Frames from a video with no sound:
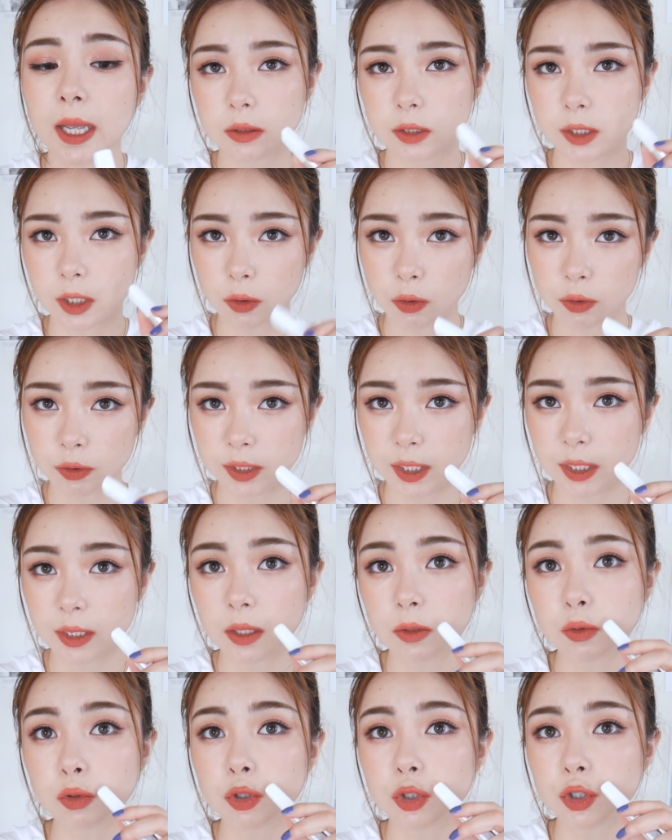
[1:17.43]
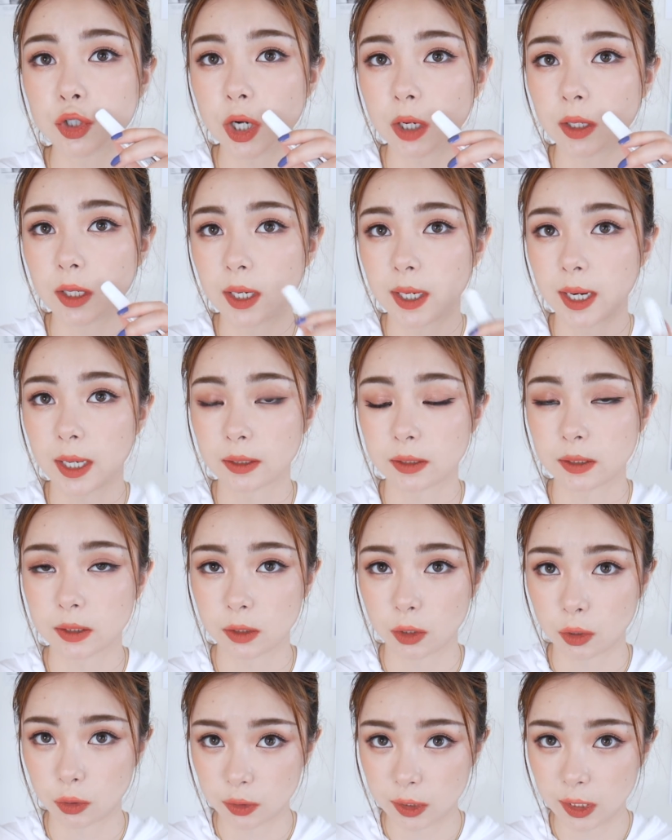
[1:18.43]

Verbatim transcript: 结果我前天就是照了两次以后，